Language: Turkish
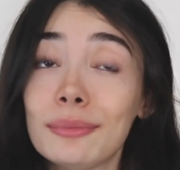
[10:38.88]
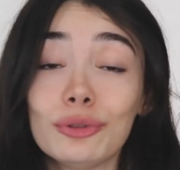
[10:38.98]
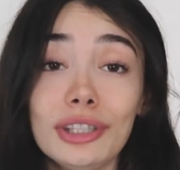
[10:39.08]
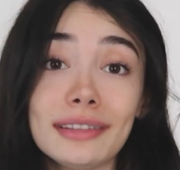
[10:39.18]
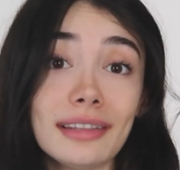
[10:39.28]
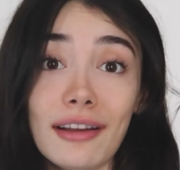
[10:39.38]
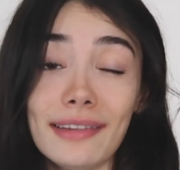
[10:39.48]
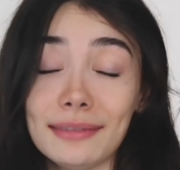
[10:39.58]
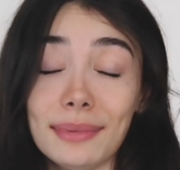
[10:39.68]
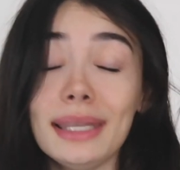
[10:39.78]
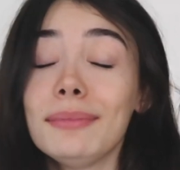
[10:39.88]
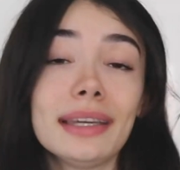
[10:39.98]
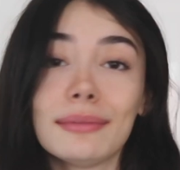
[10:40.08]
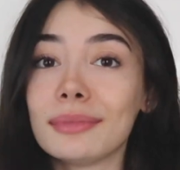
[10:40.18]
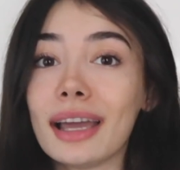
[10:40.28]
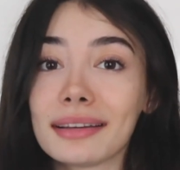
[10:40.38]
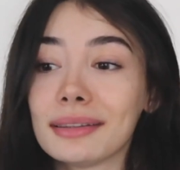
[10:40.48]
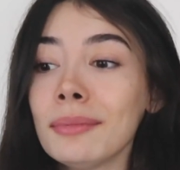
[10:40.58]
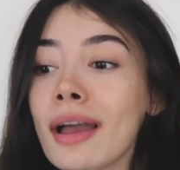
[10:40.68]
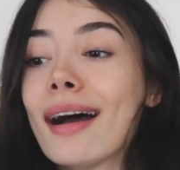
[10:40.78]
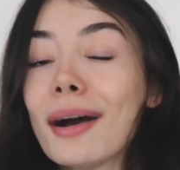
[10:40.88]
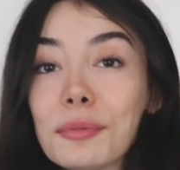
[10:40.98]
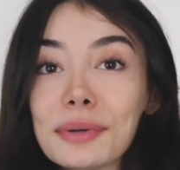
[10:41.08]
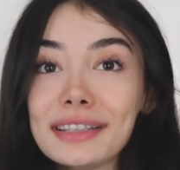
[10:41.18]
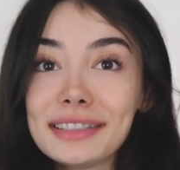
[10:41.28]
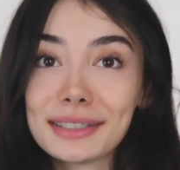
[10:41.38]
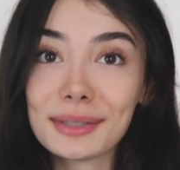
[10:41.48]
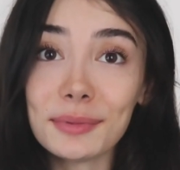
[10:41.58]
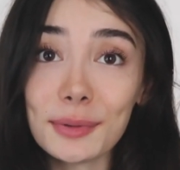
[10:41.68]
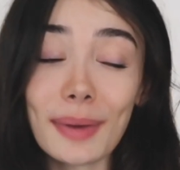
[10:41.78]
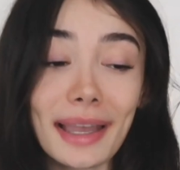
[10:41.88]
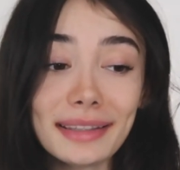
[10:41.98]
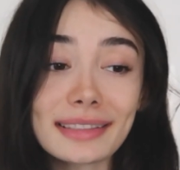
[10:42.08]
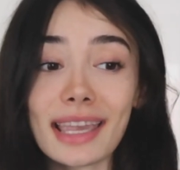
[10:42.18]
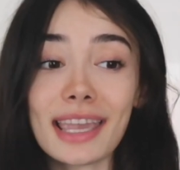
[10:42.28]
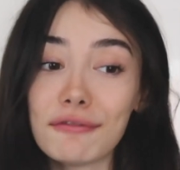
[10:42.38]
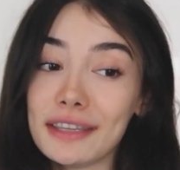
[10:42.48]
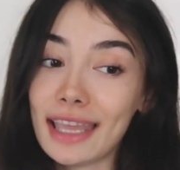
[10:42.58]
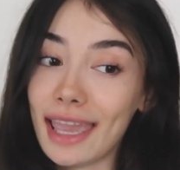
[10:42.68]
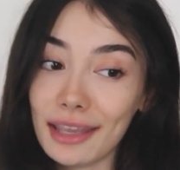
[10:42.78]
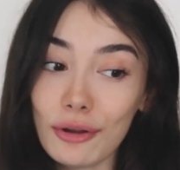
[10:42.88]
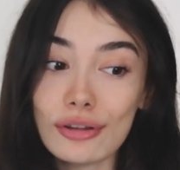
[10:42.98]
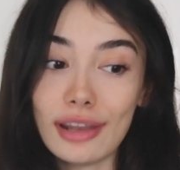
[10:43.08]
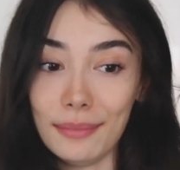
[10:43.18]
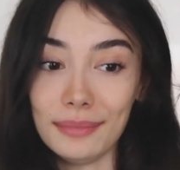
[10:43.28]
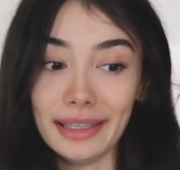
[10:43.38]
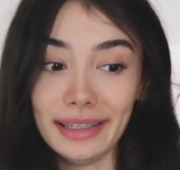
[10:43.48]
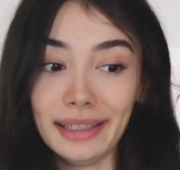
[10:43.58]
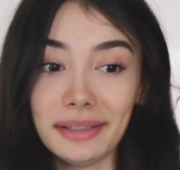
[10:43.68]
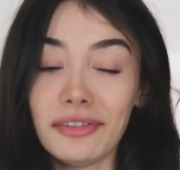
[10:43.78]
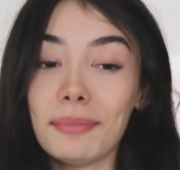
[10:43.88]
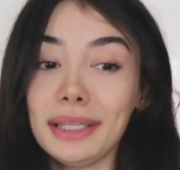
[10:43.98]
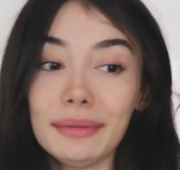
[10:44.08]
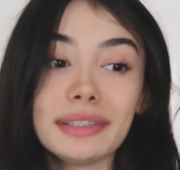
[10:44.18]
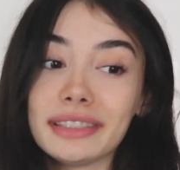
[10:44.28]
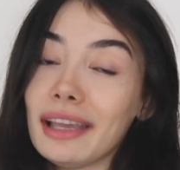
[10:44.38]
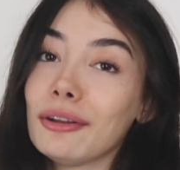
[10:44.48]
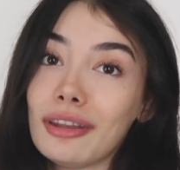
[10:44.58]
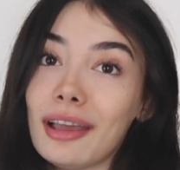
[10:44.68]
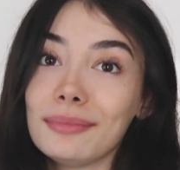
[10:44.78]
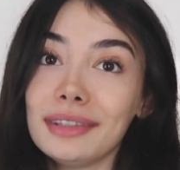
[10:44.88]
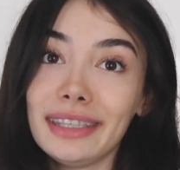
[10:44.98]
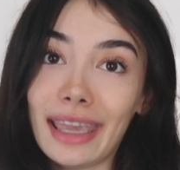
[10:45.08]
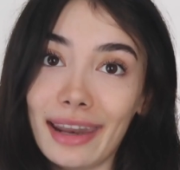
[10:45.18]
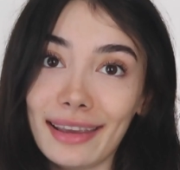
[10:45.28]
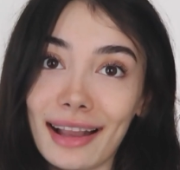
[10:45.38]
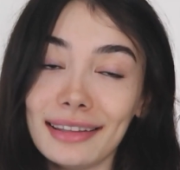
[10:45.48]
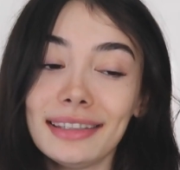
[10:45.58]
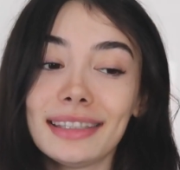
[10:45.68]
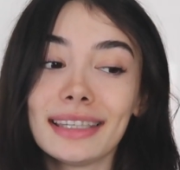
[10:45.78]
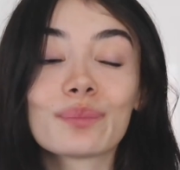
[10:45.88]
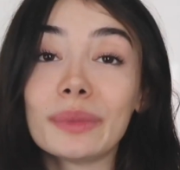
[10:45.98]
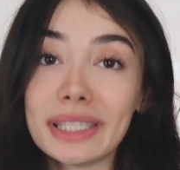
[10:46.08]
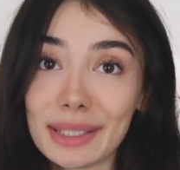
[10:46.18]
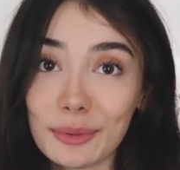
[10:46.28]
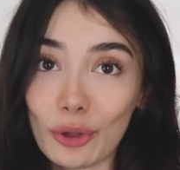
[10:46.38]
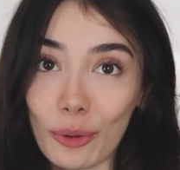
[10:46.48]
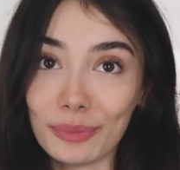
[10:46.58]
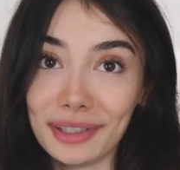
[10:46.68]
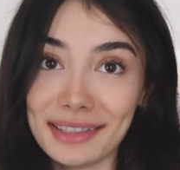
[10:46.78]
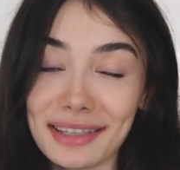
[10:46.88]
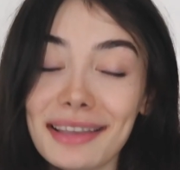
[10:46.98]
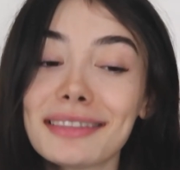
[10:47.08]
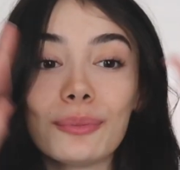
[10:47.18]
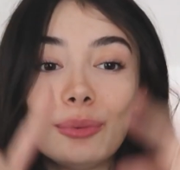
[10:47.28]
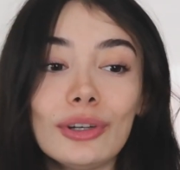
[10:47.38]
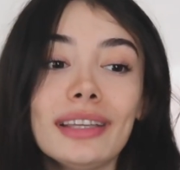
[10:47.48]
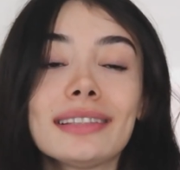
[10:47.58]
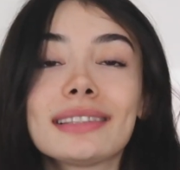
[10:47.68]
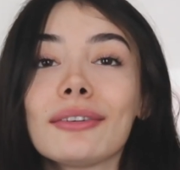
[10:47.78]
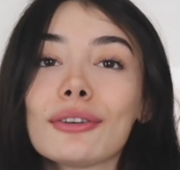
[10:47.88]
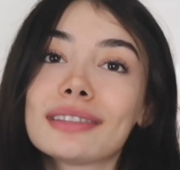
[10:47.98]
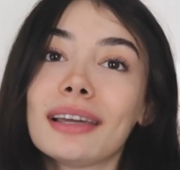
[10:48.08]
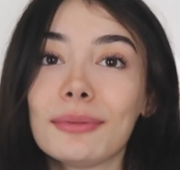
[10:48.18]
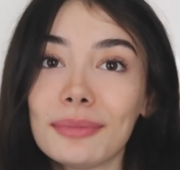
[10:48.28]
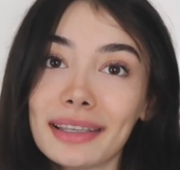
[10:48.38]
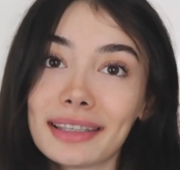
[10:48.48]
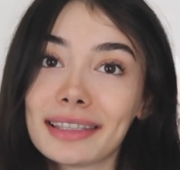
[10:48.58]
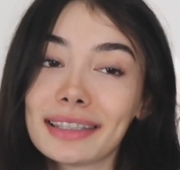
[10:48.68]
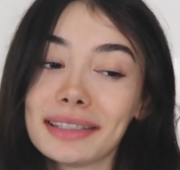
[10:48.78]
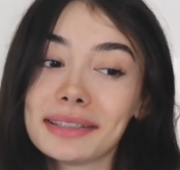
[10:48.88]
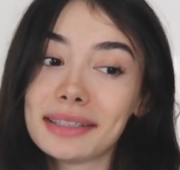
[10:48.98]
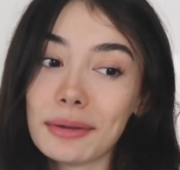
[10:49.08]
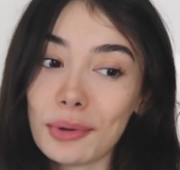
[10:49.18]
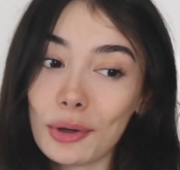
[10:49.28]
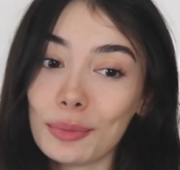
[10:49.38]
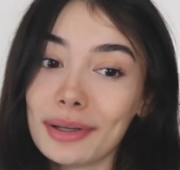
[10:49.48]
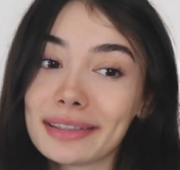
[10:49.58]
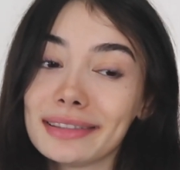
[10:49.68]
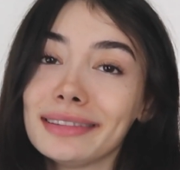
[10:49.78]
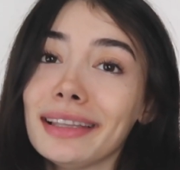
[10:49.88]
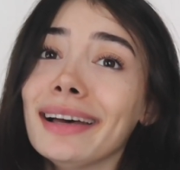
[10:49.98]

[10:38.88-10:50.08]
bunu itiraf etmeliyim. Yarım bıraktım. Ama şimdi bence evin en önemli ve benim için en önemli yere geldik. Masamı toplayacağız. Burayı size göstermek istemiyorum aslında.